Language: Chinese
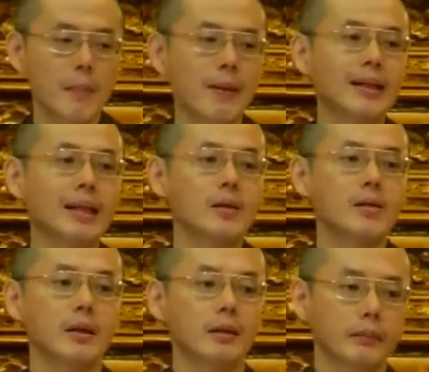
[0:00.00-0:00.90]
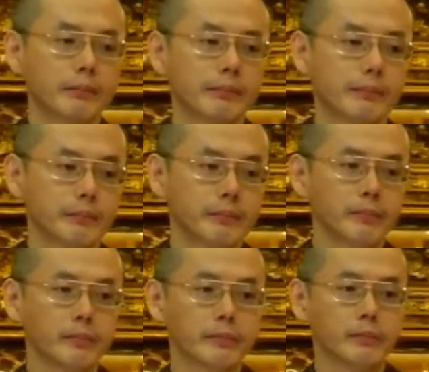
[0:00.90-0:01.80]
你把它当真的。
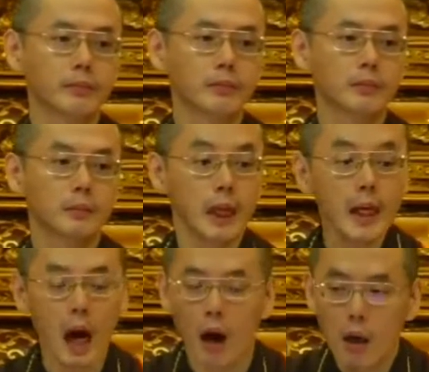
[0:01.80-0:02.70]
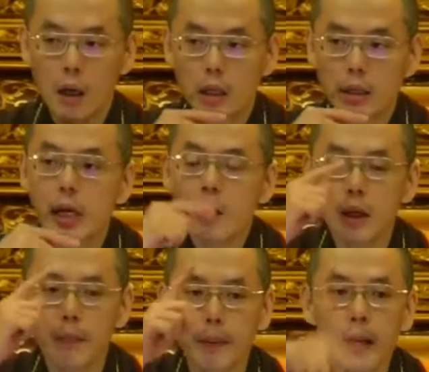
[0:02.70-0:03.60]
听好。叫
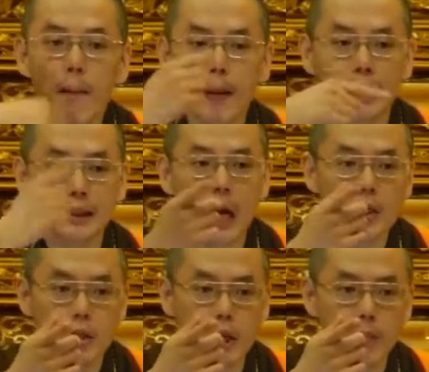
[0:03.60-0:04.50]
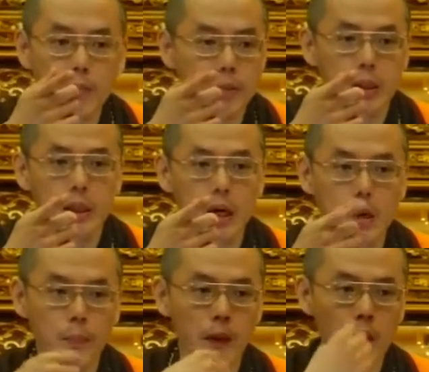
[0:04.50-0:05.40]
你不要把它当真，不是
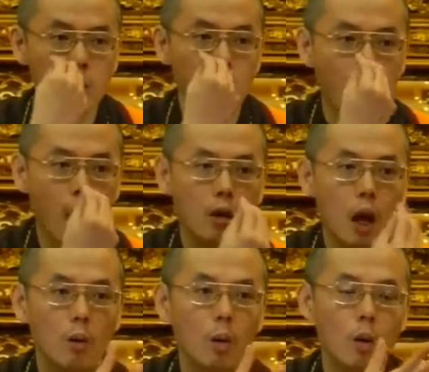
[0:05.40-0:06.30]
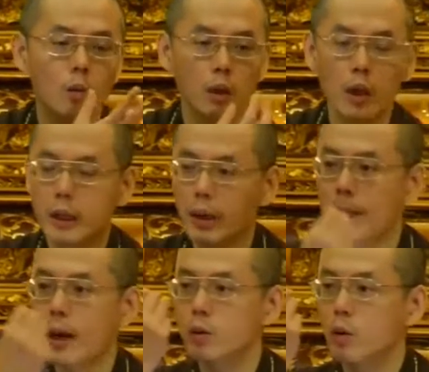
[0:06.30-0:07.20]
叫你不要做好老公，也
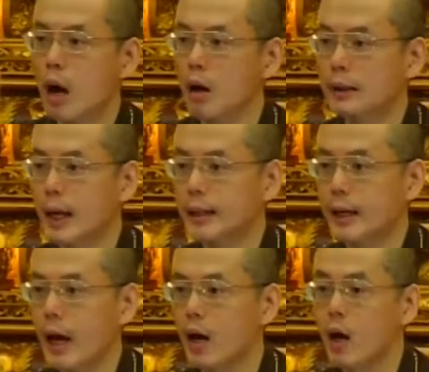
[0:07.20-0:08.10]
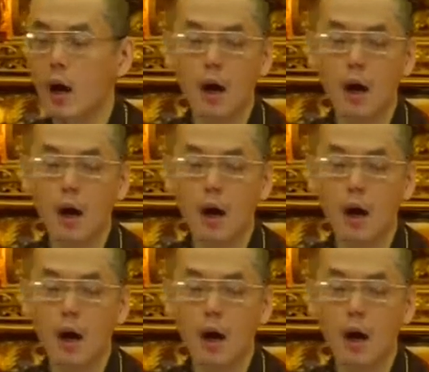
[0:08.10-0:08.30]
不要做好太太